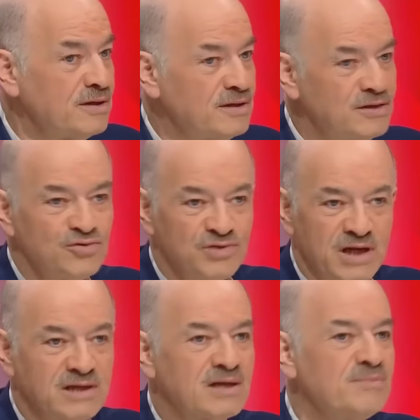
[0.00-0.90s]
c'est est un
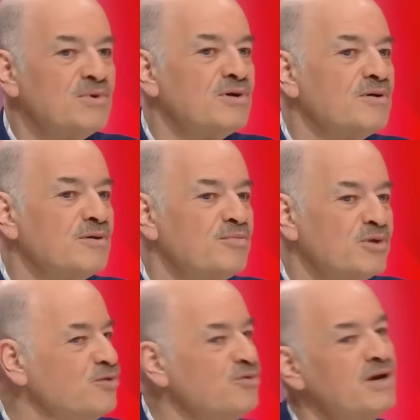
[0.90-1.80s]
sujet extrêmement euh,
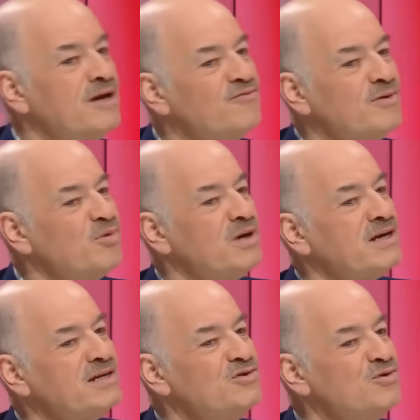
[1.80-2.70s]
pointu, à la fois pour la
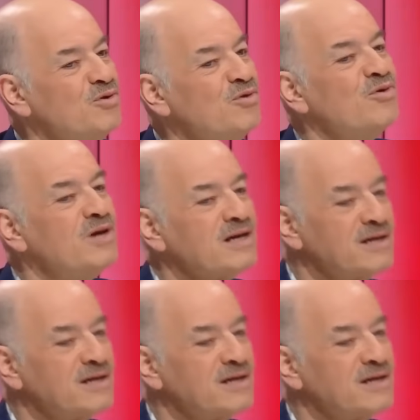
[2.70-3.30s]
crise de l'eau, la